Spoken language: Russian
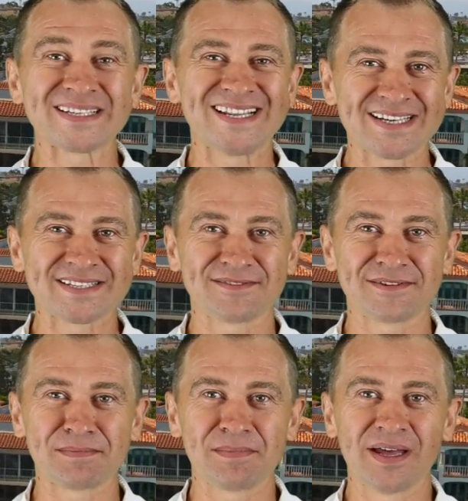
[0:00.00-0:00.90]
к
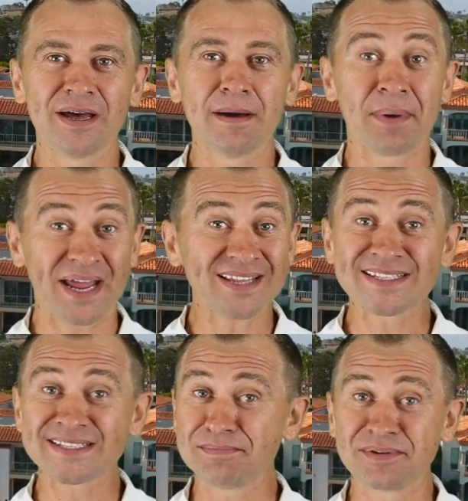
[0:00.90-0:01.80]
последствиям.
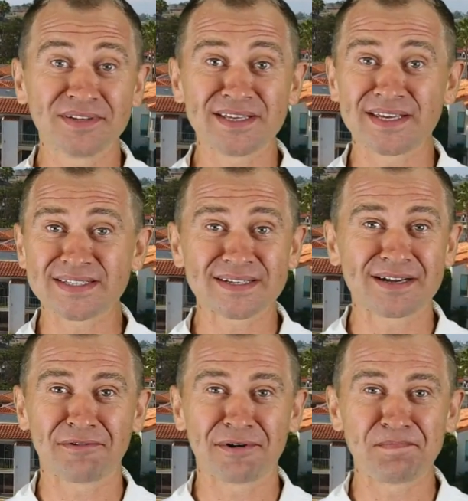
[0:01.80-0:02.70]
Прятаться было не за
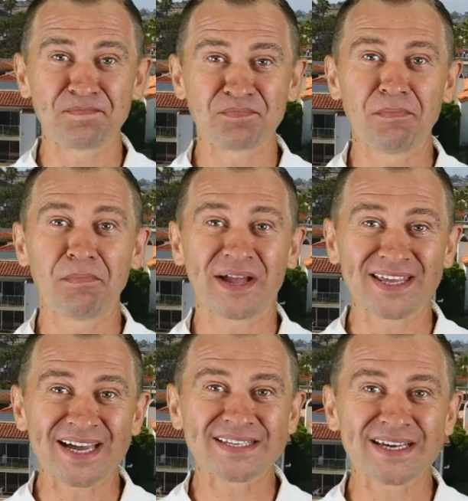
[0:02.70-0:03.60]
кого.
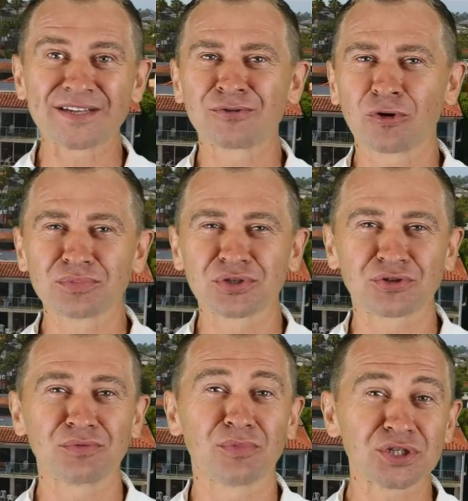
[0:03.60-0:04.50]
Понятие о том,
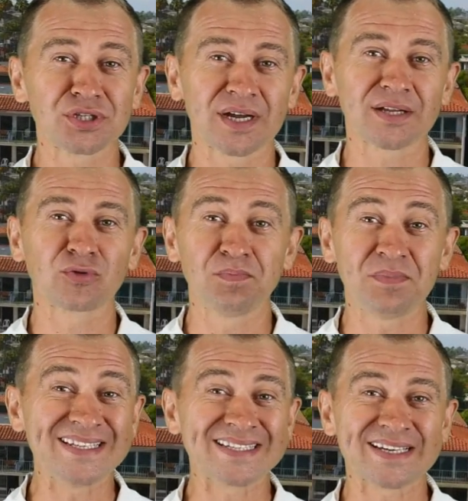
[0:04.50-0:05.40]
что можно
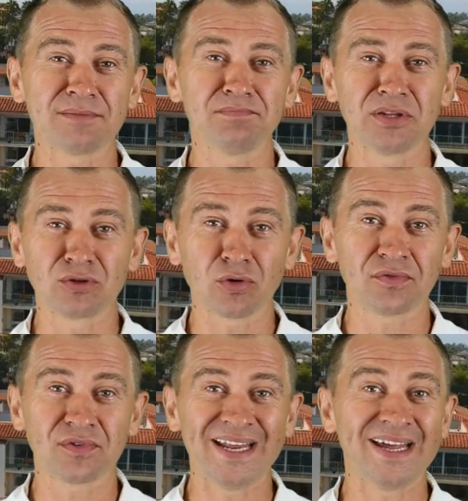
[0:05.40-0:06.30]
откупиться от
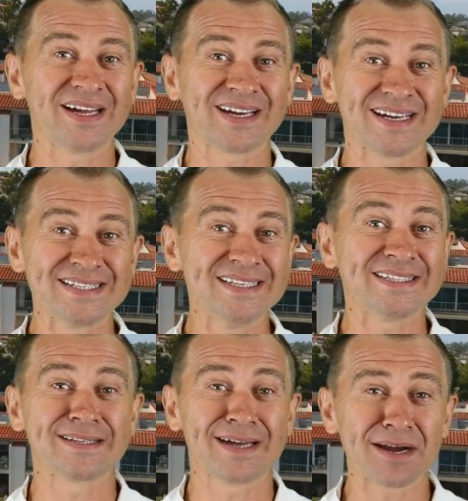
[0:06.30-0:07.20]
ментов или
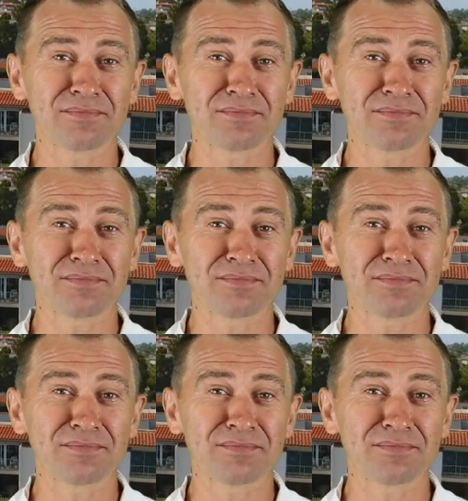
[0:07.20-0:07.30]
откосить от